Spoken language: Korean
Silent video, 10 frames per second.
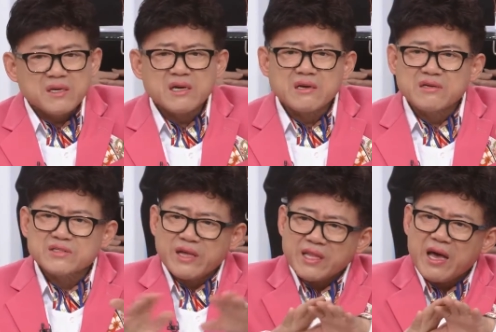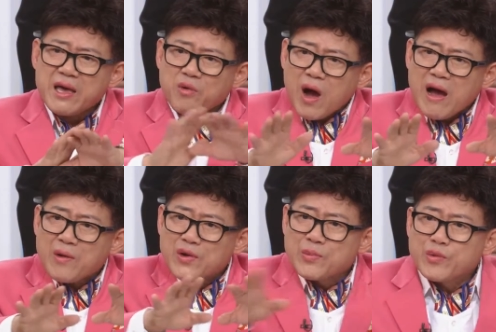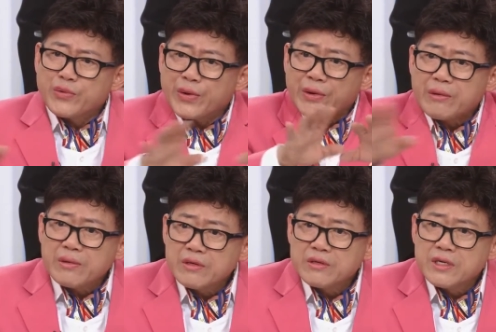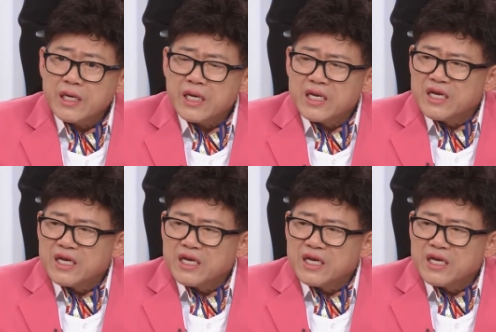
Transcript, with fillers: 그러니까 그 나, 의 과거를 보는 거예요. 네? 예?